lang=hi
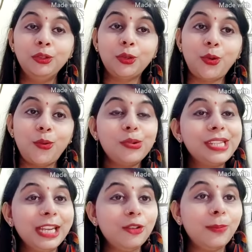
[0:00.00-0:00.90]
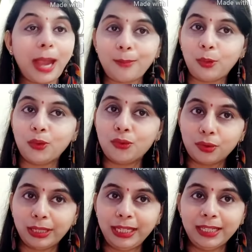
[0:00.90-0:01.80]
तो उसी को मैं आप लोगों को
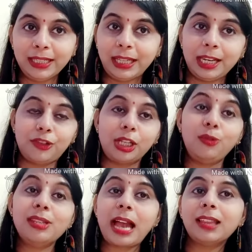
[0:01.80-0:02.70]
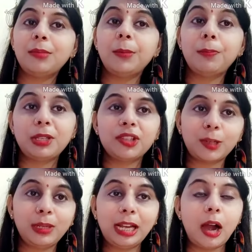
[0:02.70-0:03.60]
क्लियर कर देना चाहती हूँ साथ में मैं पिक्चर
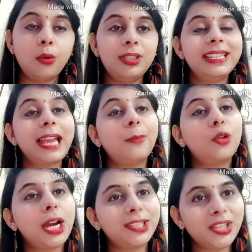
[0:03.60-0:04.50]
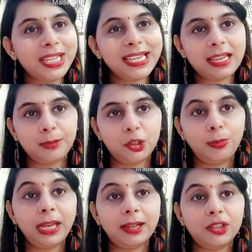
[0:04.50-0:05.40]
भी लगाऊंगी जिससे आपको अच्छे से समझ
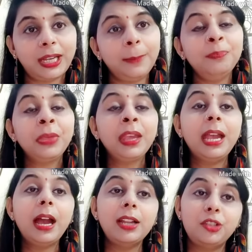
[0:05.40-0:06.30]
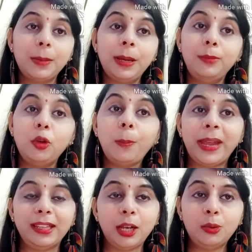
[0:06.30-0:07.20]
में आ जाए जब हम लोग
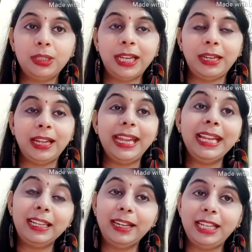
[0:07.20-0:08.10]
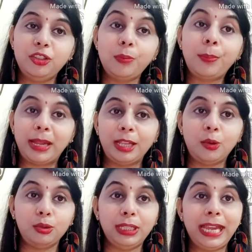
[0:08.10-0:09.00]
पैदा होते हैं ना एक लड़की जब पैदा
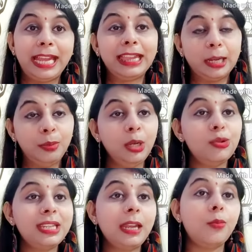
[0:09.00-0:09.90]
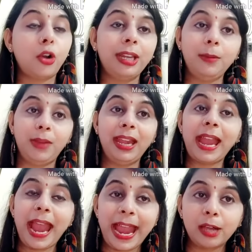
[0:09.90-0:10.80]
होती है तभी उसकी बॉडी में
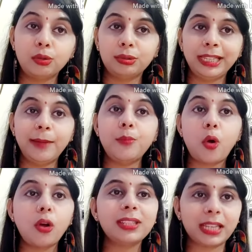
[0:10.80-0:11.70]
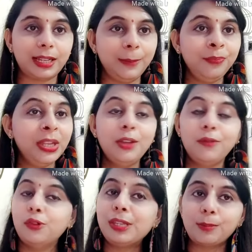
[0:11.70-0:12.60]
एग होते हैं बहुत सारे
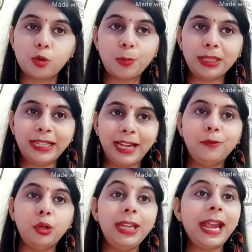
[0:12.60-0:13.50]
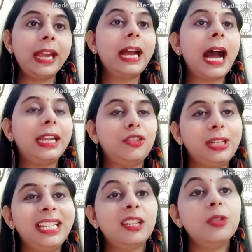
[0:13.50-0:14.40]
वो सबको पता है वही एग आगे
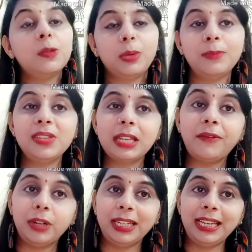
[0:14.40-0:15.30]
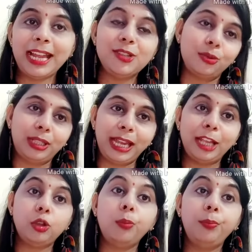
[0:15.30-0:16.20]
चल के जब स्पम से फर्टिलाइज होते
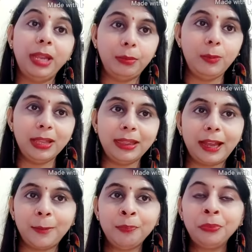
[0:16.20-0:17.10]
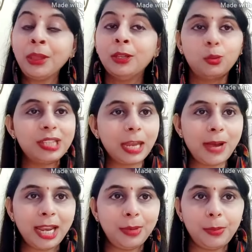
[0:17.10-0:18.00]
हैं तो बेबी बनता है उसके
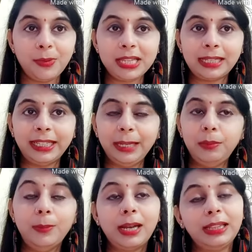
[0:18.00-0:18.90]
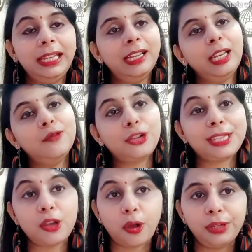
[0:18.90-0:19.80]
बारे में भी मैं ज़्यादा डीपली बात नहीं कर रही वो
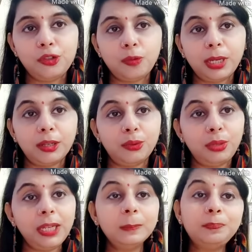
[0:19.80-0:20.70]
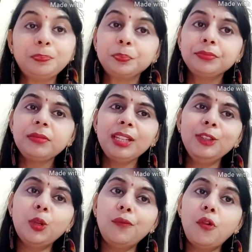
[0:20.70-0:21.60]
किसी और वीडियो में करूँगी
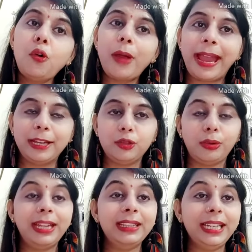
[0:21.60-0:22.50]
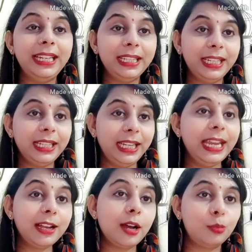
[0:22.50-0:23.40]
तो वो एग जो हैं धीरे धीरे धीरे
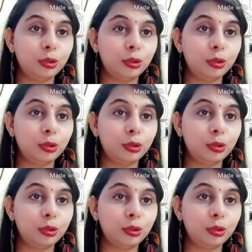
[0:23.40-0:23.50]
कम